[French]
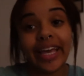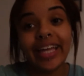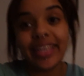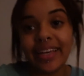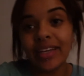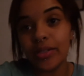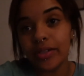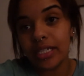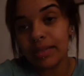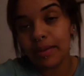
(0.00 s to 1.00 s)
y est les gars, je
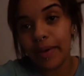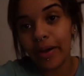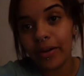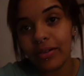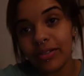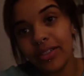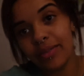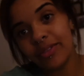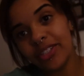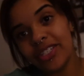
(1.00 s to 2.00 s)
suis chez mes parents dans
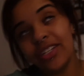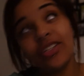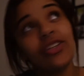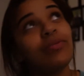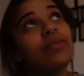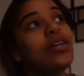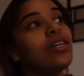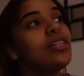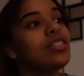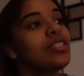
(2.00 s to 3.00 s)
mon ancienne chambre
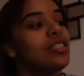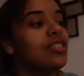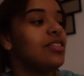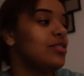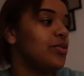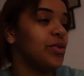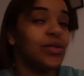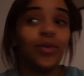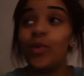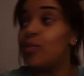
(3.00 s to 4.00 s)
qui ne
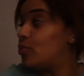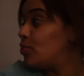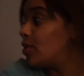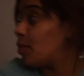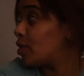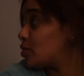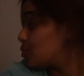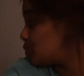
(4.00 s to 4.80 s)
ressemble plus à ma chambre